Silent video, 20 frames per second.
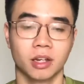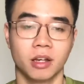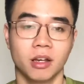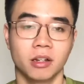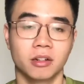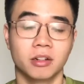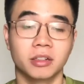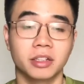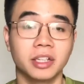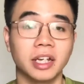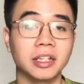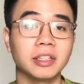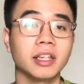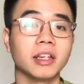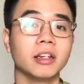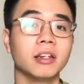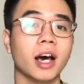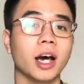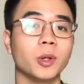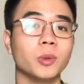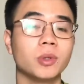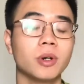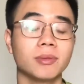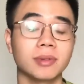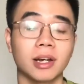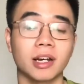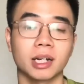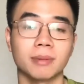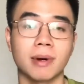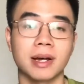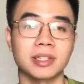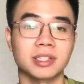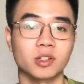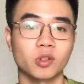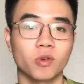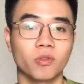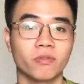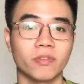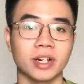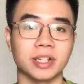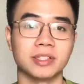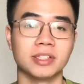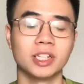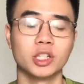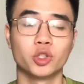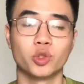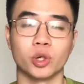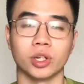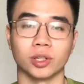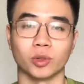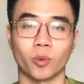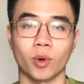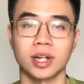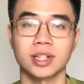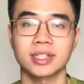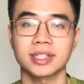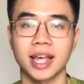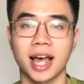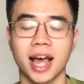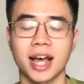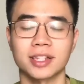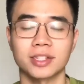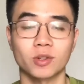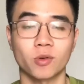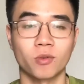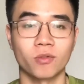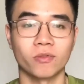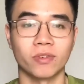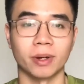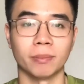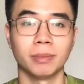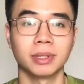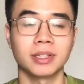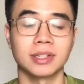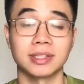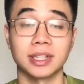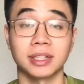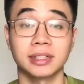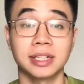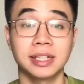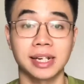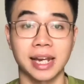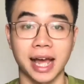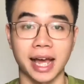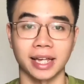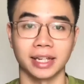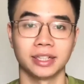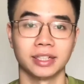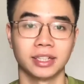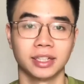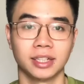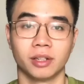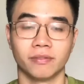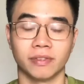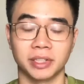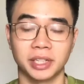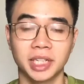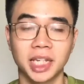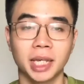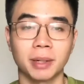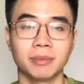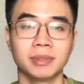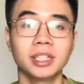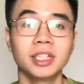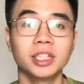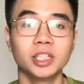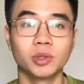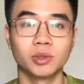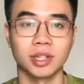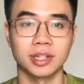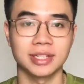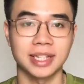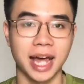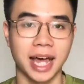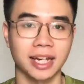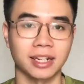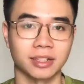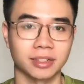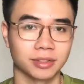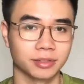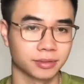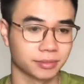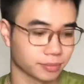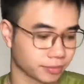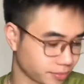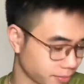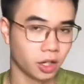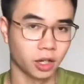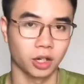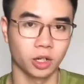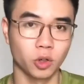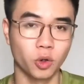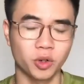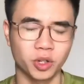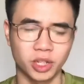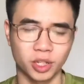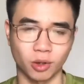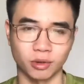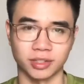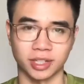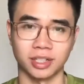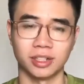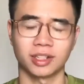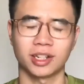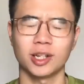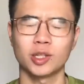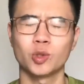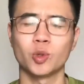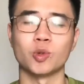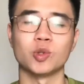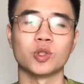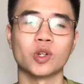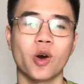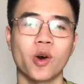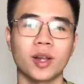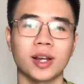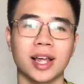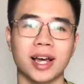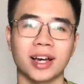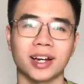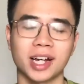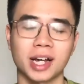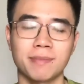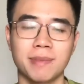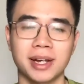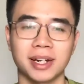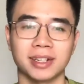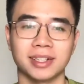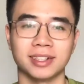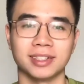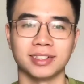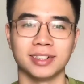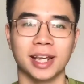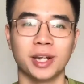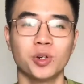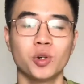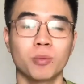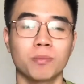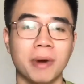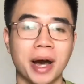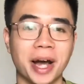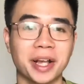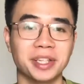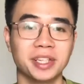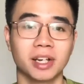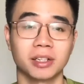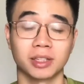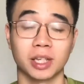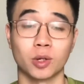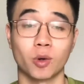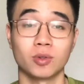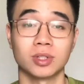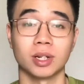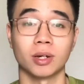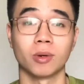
Cực kỳ tiện lợi đúng không nào? Các bạn sẽ không phải di chuyển quá xa, sẽ không phải mất thời gian đi lại và tiết kiệm rất nhiều thời gian đôi khi còn tránh được cái rủi ro là các bạn đến nộp bài nhưng thầy cô giáo